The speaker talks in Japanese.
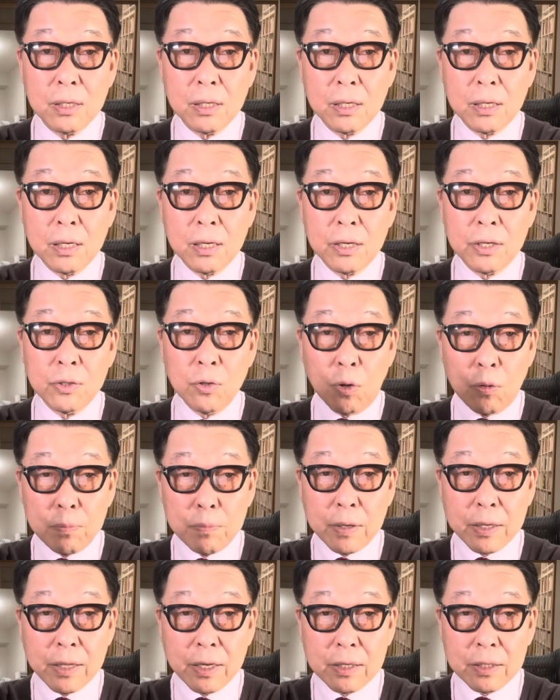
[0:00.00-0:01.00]
え4
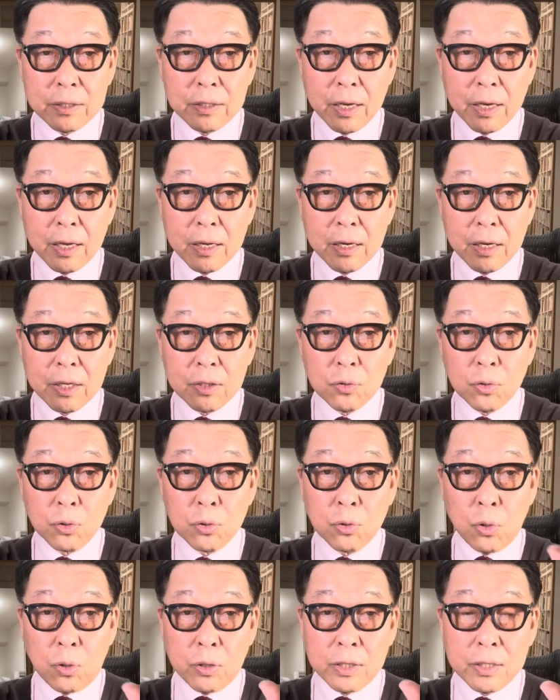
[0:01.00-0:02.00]
までに逃げないと
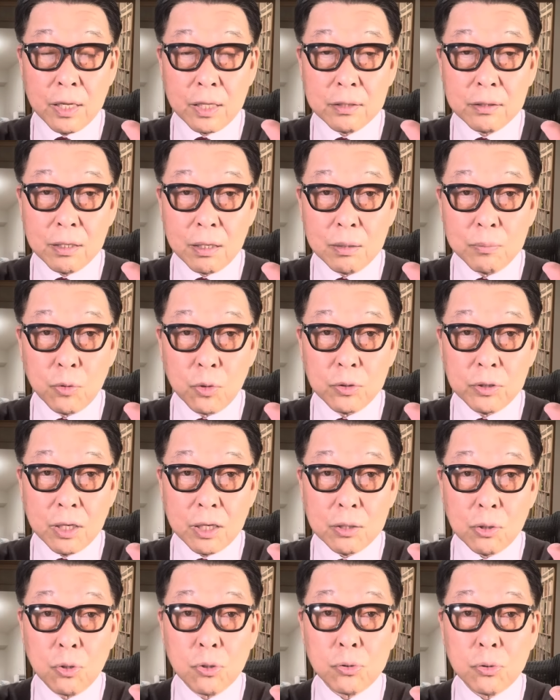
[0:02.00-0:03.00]
5になったらもう逃
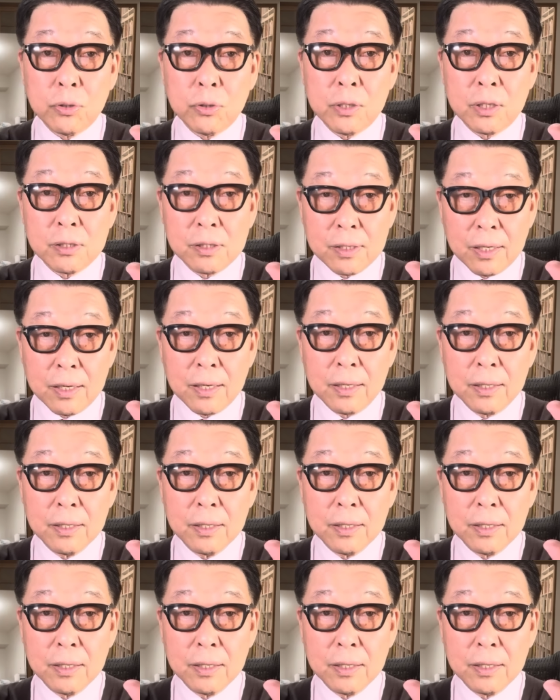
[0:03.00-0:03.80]
げて遅いですから、